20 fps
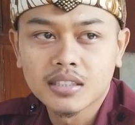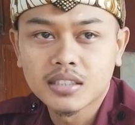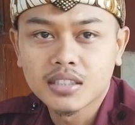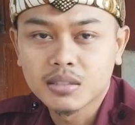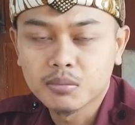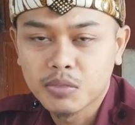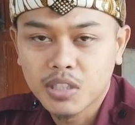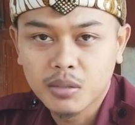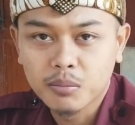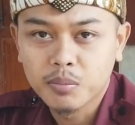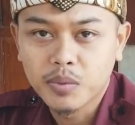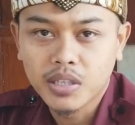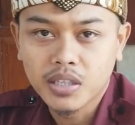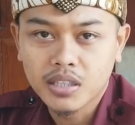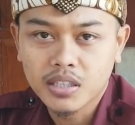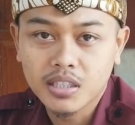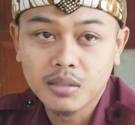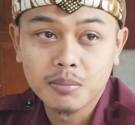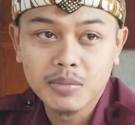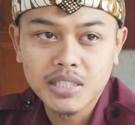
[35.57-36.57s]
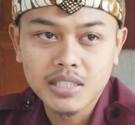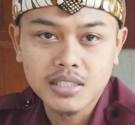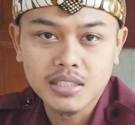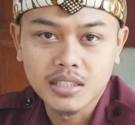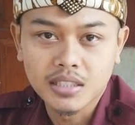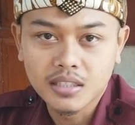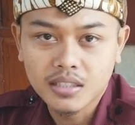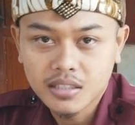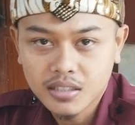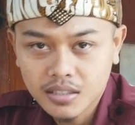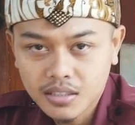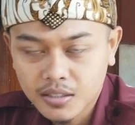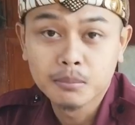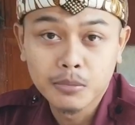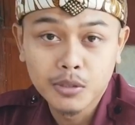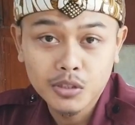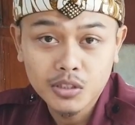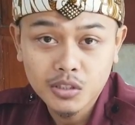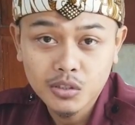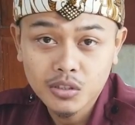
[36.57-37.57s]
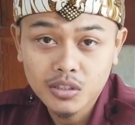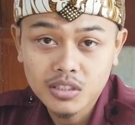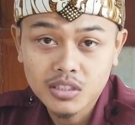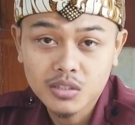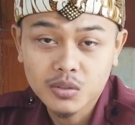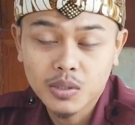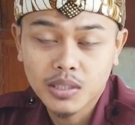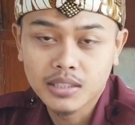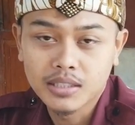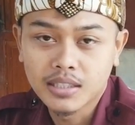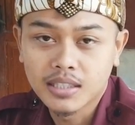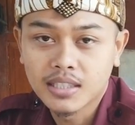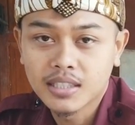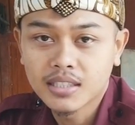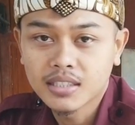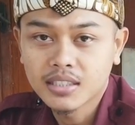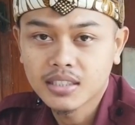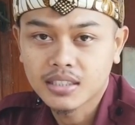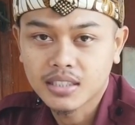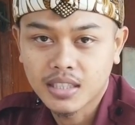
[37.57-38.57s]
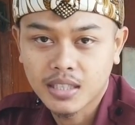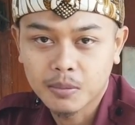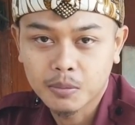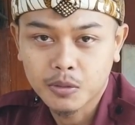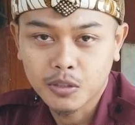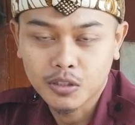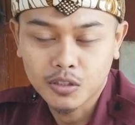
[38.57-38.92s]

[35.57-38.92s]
seberapa gemesnya mau tahu keseruannya tetap